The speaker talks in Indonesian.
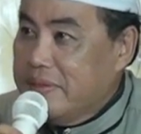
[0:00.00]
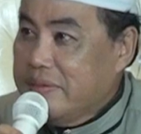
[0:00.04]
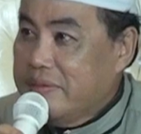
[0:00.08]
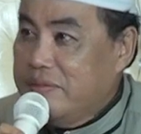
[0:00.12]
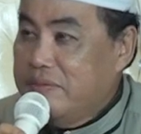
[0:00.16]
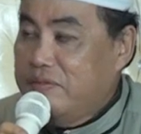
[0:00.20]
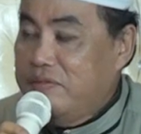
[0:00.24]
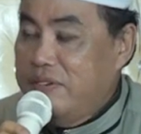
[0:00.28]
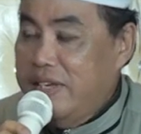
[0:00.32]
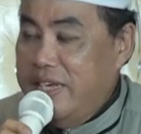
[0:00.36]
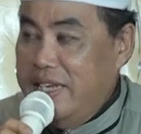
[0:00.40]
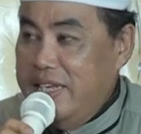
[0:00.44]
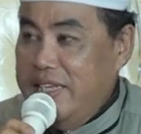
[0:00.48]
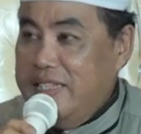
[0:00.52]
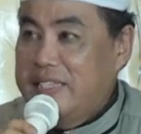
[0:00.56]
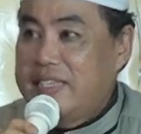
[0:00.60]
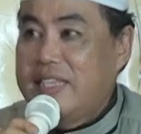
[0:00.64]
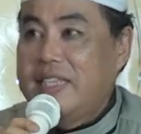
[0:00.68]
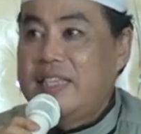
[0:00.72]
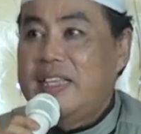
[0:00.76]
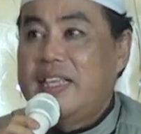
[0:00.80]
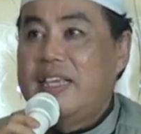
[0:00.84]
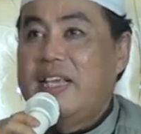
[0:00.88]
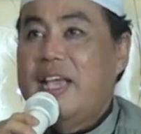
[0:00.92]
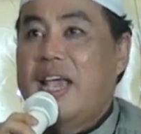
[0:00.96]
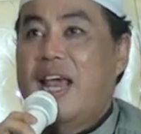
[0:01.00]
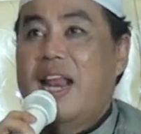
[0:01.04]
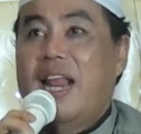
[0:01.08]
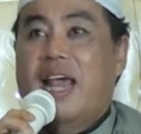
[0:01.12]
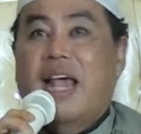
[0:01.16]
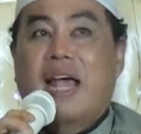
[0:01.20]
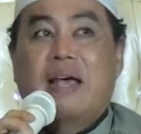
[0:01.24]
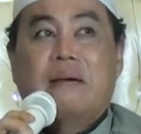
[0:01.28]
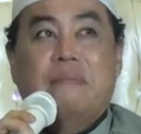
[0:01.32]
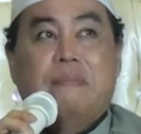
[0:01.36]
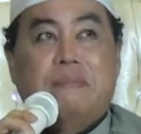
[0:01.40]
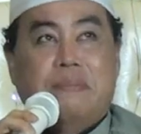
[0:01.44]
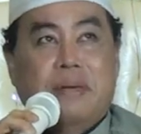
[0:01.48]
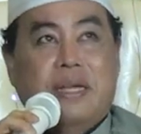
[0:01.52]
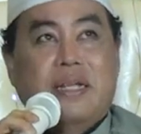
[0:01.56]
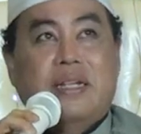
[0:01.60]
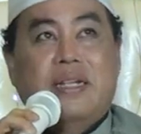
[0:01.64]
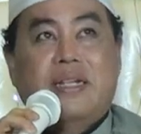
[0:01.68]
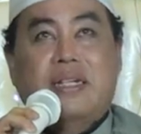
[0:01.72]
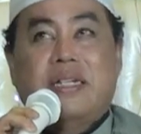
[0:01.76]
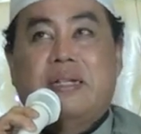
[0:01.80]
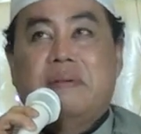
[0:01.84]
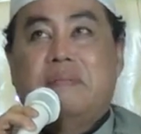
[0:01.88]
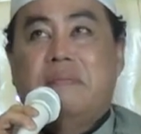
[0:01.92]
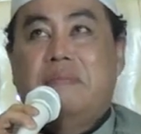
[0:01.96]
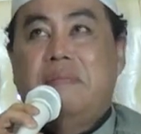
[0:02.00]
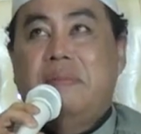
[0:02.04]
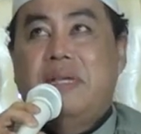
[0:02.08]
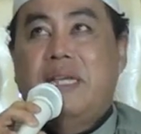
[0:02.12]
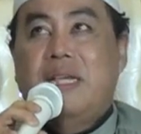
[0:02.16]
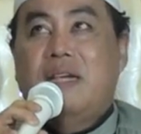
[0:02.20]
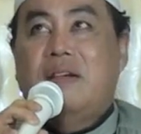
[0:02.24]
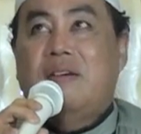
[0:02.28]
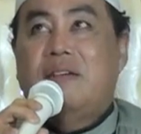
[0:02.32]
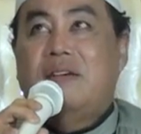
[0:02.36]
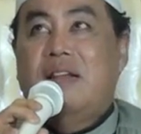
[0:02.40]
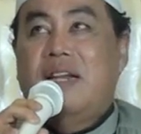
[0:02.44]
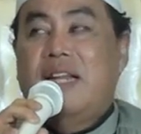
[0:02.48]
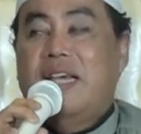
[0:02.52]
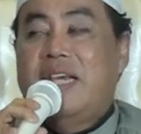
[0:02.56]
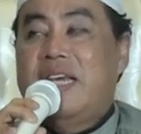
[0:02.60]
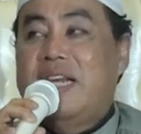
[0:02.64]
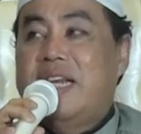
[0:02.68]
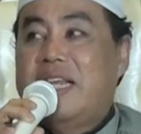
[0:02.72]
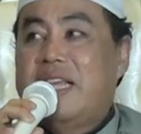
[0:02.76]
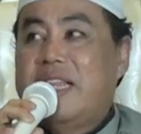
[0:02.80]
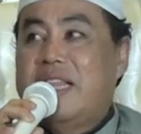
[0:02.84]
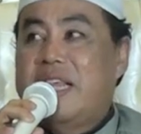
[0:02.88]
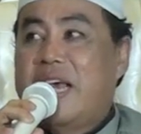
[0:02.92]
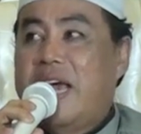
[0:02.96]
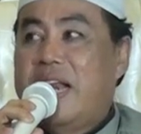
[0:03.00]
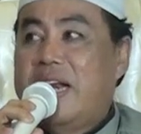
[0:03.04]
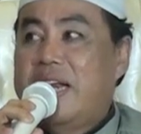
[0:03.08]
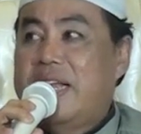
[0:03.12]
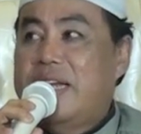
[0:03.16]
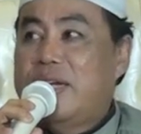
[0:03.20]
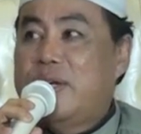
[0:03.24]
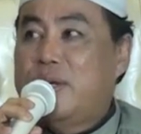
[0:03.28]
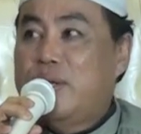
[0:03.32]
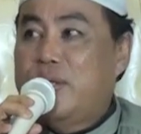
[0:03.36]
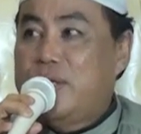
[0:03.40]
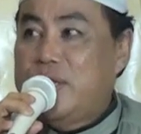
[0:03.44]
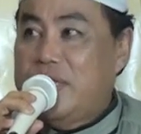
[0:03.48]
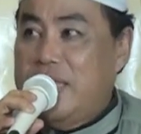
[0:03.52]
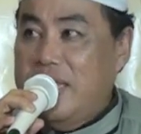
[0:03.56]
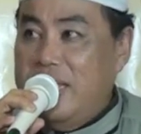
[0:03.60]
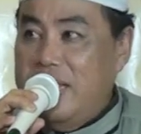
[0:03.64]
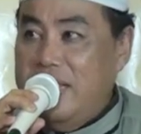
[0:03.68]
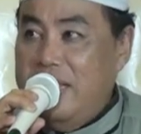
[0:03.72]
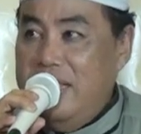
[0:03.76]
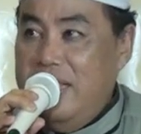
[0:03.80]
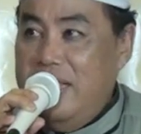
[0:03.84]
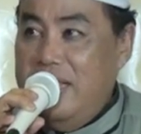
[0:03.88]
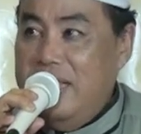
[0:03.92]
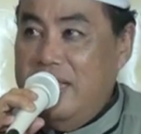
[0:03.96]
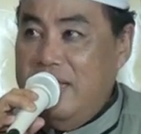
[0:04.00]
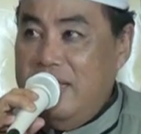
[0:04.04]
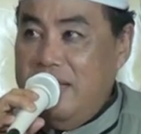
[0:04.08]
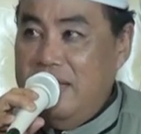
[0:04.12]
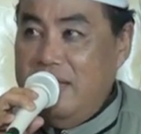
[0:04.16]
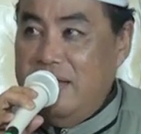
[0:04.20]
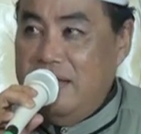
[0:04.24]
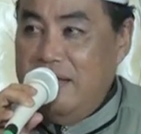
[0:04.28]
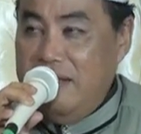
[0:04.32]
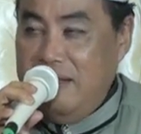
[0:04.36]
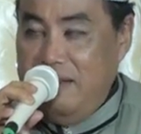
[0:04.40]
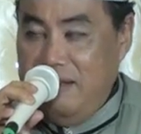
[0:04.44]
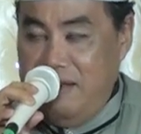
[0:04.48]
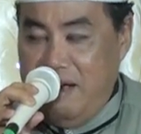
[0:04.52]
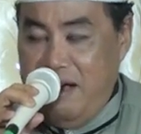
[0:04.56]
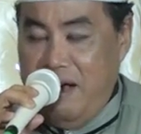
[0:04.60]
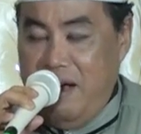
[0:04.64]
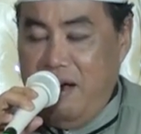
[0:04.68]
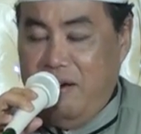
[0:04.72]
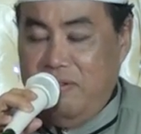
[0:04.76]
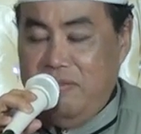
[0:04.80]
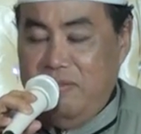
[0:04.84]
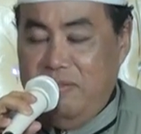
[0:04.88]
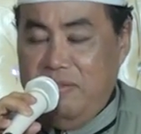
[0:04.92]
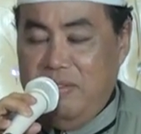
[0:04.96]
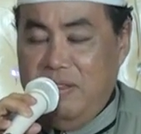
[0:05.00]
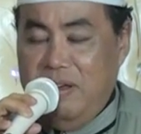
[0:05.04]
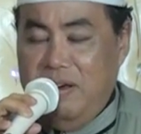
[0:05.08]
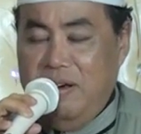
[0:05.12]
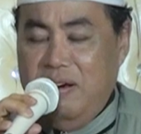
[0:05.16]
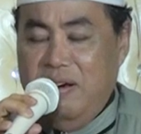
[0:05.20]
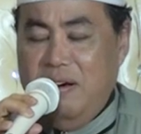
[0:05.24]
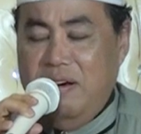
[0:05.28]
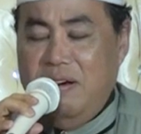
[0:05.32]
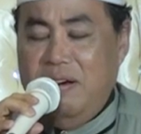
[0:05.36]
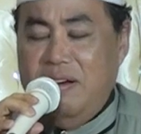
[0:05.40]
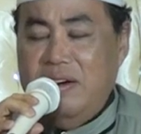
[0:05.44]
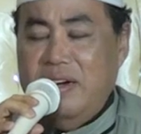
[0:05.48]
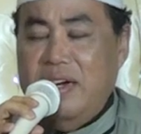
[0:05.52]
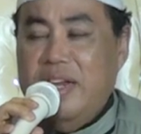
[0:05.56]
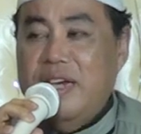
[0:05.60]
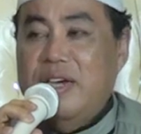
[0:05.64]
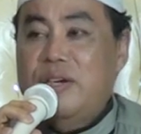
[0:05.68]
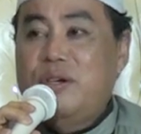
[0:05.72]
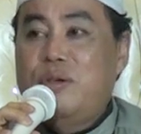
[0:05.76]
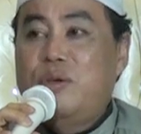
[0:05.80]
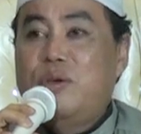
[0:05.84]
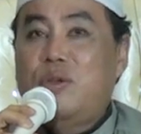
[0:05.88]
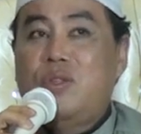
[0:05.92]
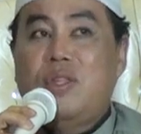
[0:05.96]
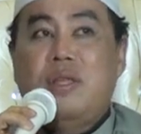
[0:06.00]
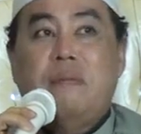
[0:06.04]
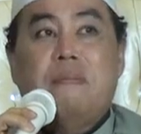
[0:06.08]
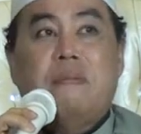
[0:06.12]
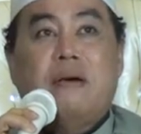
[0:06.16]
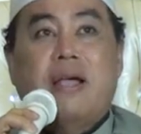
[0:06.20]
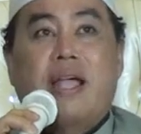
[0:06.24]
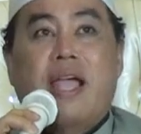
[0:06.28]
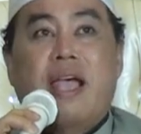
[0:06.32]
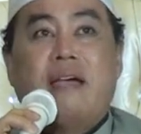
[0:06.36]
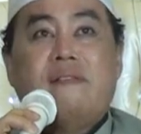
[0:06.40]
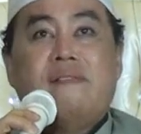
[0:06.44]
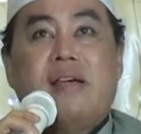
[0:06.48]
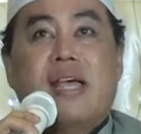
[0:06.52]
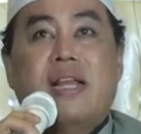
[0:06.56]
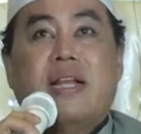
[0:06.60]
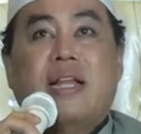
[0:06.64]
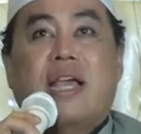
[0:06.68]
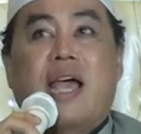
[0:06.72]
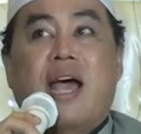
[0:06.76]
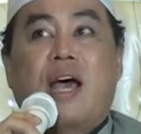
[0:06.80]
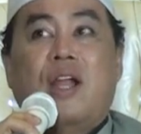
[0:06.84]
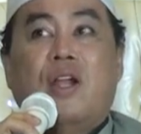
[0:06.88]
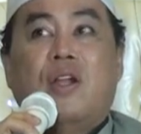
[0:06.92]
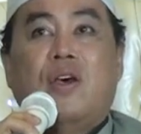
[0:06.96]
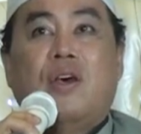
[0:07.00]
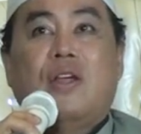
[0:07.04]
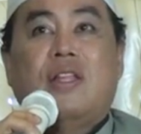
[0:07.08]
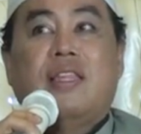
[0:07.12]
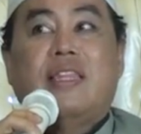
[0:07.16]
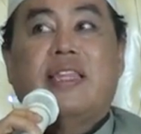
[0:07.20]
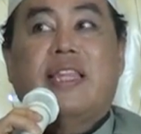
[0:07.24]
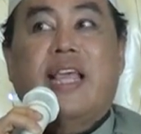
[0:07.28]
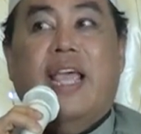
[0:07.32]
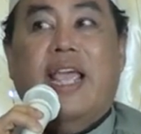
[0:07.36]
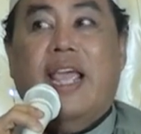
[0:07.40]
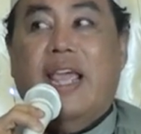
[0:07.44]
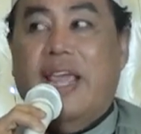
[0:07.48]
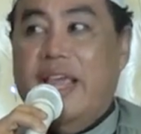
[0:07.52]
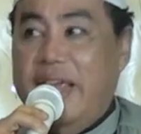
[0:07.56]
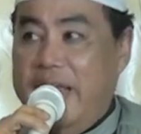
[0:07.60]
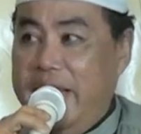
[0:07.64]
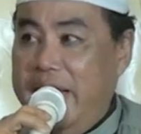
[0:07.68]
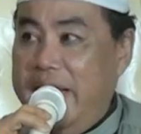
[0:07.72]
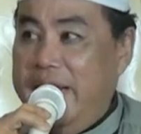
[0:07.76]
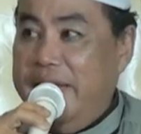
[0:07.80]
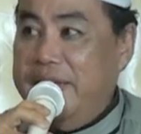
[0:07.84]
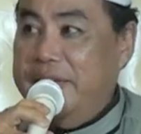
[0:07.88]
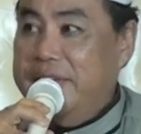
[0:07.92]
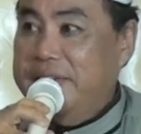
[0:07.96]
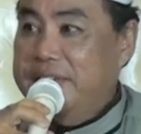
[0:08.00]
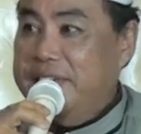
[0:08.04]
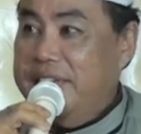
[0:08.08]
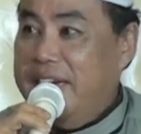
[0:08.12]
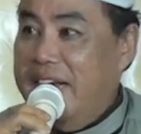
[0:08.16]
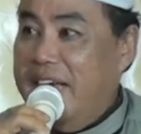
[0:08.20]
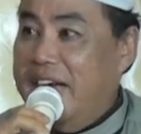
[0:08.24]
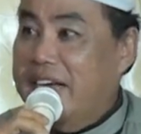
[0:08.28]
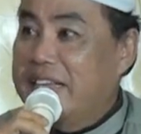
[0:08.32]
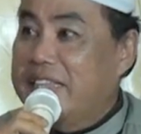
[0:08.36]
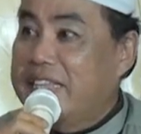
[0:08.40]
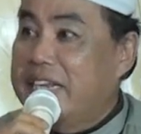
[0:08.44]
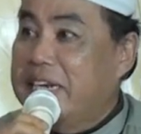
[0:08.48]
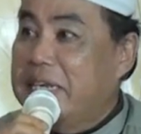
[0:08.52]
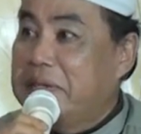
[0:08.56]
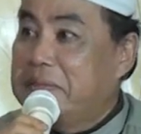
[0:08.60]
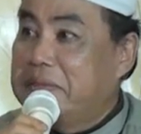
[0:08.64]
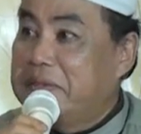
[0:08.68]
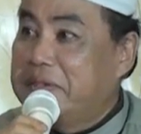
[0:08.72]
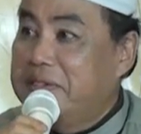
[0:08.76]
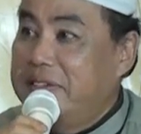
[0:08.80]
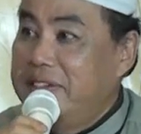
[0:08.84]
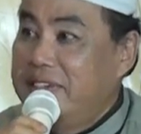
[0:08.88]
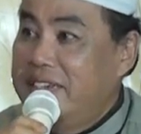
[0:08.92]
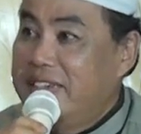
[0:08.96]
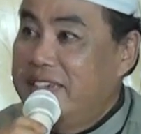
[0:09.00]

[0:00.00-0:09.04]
wis ditinggal kabeh demi golek ridhane Gusti Allah. Nek nuruti penggawean gak ono enteke. Lah ngoten nggih Bu?